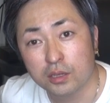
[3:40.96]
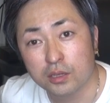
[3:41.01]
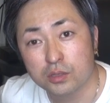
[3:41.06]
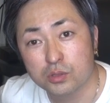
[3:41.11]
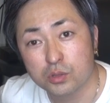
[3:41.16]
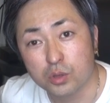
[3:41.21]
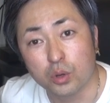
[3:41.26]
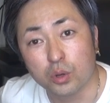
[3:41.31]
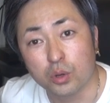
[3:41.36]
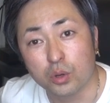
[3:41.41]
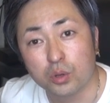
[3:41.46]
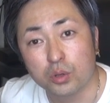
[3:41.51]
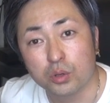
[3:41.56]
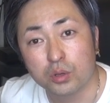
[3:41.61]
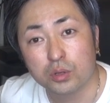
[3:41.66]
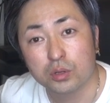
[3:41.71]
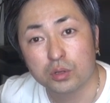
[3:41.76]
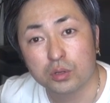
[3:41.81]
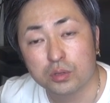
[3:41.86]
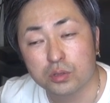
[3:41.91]
そ
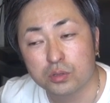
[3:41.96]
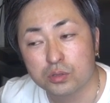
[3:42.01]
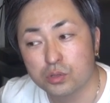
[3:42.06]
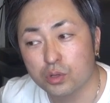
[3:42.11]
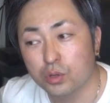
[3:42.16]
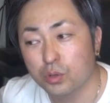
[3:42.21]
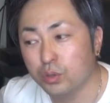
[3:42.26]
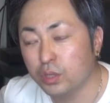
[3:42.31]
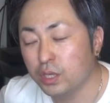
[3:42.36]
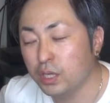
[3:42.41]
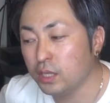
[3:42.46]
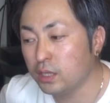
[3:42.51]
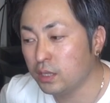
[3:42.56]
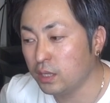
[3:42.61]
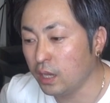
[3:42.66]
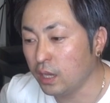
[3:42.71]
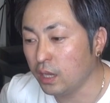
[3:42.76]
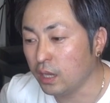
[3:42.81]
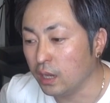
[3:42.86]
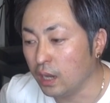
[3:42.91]
うそれを聞い
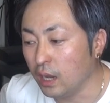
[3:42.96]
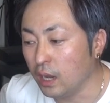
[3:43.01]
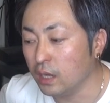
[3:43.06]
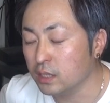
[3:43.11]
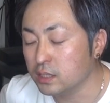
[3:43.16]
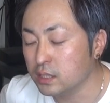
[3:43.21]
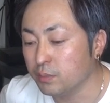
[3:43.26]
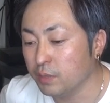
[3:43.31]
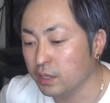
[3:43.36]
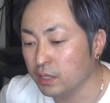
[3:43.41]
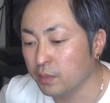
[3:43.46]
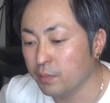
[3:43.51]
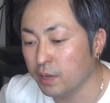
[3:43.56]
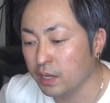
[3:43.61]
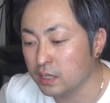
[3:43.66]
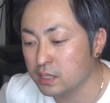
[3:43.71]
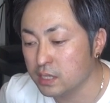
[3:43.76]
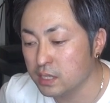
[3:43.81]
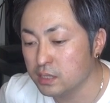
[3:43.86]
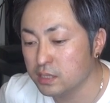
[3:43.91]
て、ああじゃあまだ
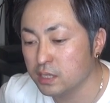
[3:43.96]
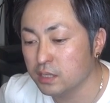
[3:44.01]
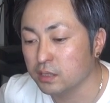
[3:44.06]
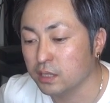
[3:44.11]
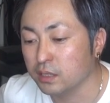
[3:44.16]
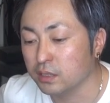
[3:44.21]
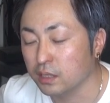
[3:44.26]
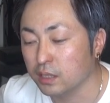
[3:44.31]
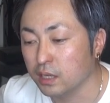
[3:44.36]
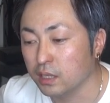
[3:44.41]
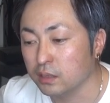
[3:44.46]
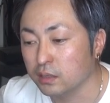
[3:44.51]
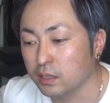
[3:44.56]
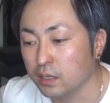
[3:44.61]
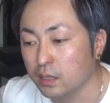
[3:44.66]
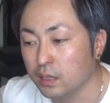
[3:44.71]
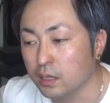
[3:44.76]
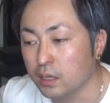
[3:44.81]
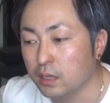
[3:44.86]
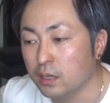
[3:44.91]
まだ全然なんだなって。
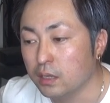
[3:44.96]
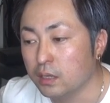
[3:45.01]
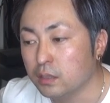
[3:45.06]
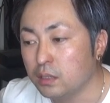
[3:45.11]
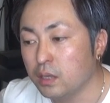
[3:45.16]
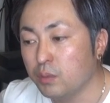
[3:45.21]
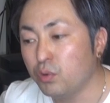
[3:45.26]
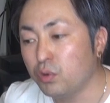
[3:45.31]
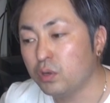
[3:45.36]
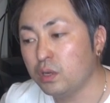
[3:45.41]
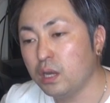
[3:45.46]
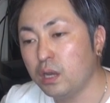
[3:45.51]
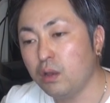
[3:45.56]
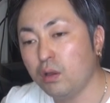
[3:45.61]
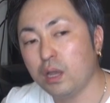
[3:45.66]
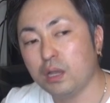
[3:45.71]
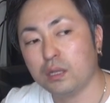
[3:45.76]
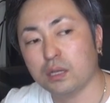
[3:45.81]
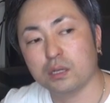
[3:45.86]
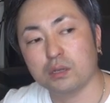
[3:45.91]
で僕が
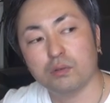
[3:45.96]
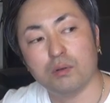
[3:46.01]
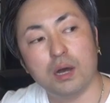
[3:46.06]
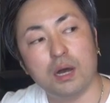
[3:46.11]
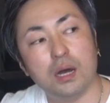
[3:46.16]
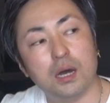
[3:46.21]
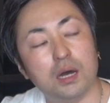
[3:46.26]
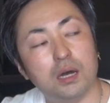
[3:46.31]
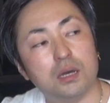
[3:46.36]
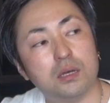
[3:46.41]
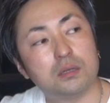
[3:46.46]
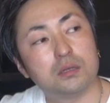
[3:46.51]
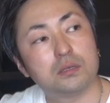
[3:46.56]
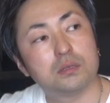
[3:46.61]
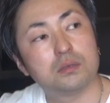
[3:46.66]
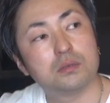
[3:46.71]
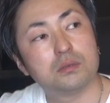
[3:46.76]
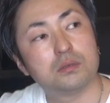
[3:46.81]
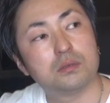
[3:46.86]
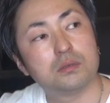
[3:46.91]
受けたのは
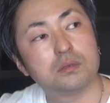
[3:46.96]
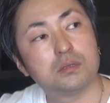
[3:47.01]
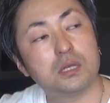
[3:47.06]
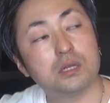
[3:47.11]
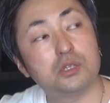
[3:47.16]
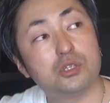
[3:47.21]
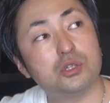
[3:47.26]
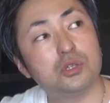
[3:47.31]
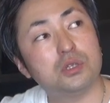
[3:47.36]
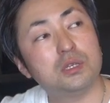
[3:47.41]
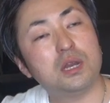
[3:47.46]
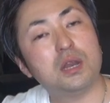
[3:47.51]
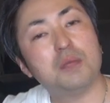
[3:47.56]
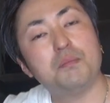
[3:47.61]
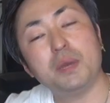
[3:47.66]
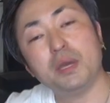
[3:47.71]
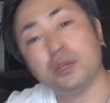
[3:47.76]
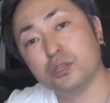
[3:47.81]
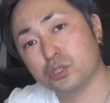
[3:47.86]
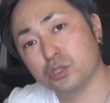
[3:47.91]
それじゅうにね
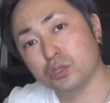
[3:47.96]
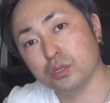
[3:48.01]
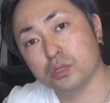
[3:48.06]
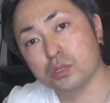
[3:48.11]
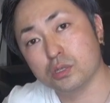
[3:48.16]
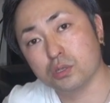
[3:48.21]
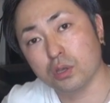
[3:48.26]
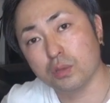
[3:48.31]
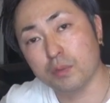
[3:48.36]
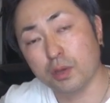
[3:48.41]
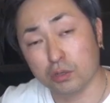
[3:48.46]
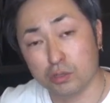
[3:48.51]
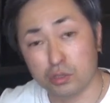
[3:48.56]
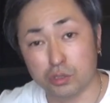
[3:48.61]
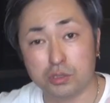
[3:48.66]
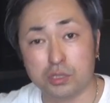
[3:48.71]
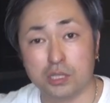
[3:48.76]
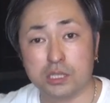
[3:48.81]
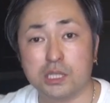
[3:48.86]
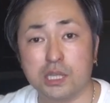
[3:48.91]
んまえの手術と今の手
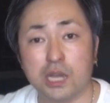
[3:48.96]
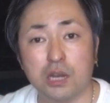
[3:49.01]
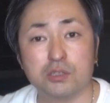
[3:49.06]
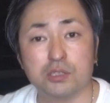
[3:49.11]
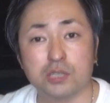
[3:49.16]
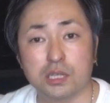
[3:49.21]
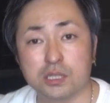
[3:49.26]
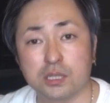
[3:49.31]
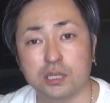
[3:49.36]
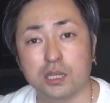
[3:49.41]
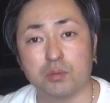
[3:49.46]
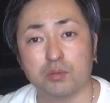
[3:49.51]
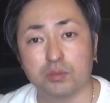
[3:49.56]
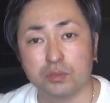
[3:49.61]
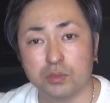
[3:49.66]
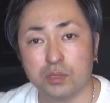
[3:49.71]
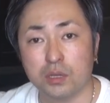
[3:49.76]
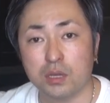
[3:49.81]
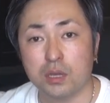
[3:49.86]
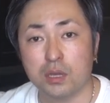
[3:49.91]
術って違うじゃないですか、多
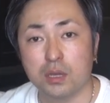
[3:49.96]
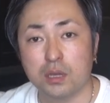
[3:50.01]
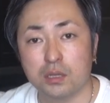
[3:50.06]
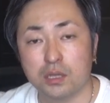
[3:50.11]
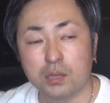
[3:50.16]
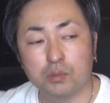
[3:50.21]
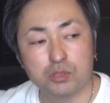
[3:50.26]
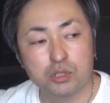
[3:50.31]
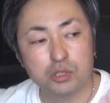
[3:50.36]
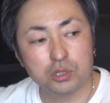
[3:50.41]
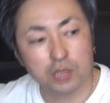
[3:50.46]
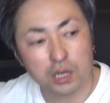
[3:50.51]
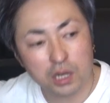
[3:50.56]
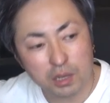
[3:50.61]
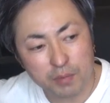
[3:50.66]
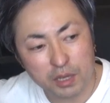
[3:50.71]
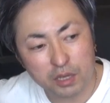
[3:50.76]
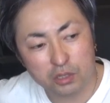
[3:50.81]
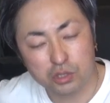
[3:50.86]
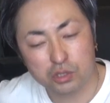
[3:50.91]
分。でもじゅうに
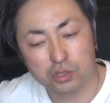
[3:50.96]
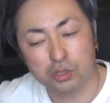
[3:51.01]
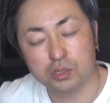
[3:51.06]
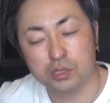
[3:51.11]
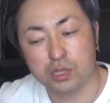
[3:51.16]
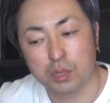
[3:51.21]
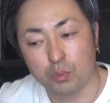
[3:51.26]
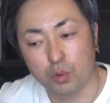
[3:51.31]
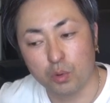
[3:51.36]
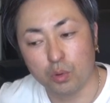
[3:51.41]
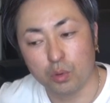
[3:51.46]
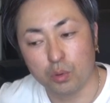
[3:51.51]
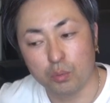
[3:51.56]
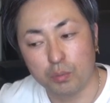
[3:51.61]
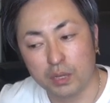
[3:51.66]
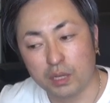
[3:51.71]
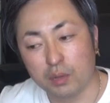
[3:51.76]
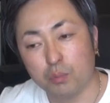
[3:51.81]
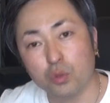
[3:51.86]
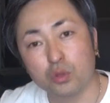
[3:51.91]
ねんまえの手術でも
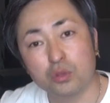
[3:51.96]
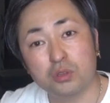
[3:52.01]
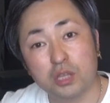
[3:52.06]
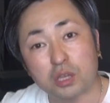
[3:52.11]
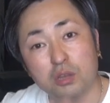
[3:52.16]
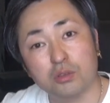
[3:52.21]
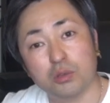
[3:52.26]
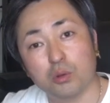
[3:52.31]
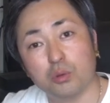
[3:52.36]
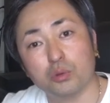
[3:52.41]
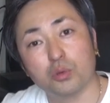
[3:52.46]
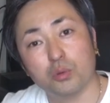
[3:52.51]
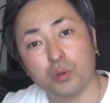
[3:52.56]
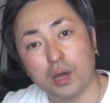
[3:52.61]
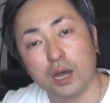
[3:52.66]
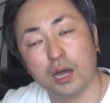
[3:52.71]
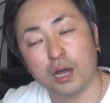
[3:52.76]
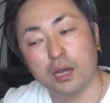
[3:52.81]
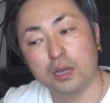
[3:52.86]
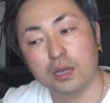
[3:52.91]
まだ持ってるってこと
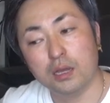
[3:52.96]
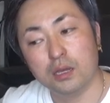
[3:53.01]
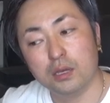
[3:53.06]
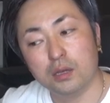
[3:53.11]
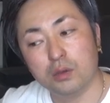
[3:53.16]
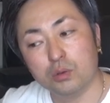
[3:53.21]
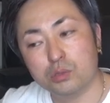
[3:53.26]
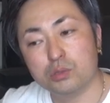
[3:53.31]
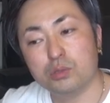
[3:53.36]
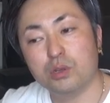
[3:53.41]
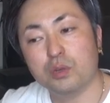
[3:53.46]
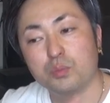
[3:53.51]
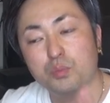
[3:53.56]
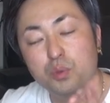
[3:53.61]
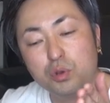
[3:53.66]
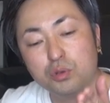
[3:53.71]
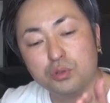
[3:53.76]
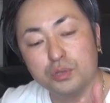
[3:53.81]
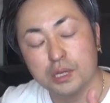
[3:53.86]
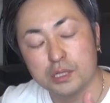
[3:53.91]
は、おそらく
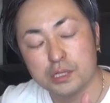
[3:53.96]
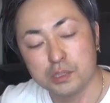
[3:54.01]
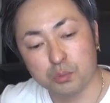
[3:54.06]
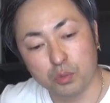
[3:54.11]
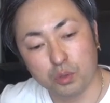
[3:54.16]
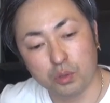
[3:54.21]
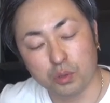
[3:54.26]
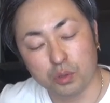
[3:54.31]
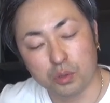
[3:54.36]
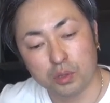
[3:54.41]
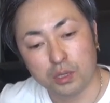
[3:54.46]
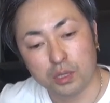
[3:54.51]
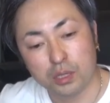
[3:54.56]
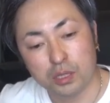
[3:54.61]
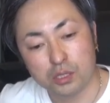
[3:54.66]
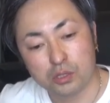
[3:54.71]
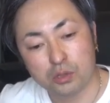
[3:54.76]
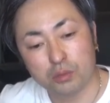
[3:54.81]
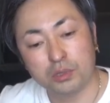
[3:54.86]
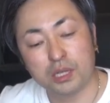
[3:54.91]
僕のやつも
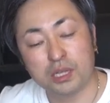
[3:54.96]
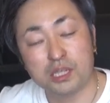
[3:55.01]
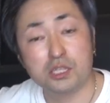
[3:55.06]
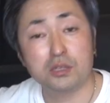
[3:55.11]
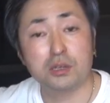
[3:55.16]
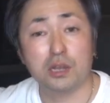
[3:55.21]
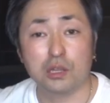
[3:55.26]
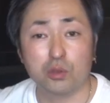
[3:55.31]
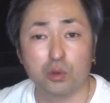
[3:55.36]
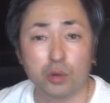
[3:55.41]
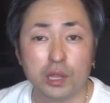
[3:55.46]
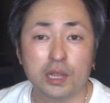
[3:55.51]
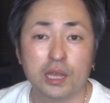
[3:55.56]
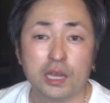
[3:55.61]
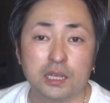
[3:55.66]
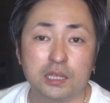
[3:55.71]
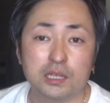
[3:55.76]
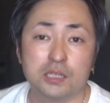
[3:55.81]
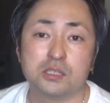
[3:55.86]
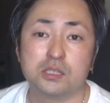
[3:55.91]
そんなにすぐには取れ
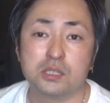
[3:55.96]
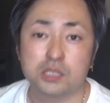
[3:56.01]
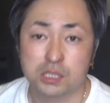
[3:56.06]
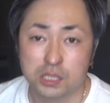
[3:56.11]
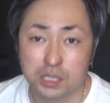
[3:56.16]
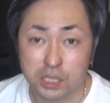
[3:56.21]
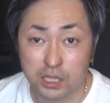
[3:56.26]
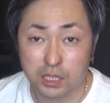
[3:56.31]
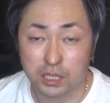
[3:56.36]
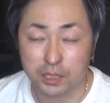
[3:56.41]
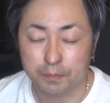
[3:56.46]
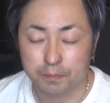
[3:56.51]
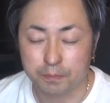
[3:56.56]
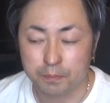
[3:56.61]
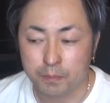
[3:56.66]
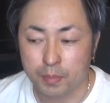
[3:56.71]
ないですし、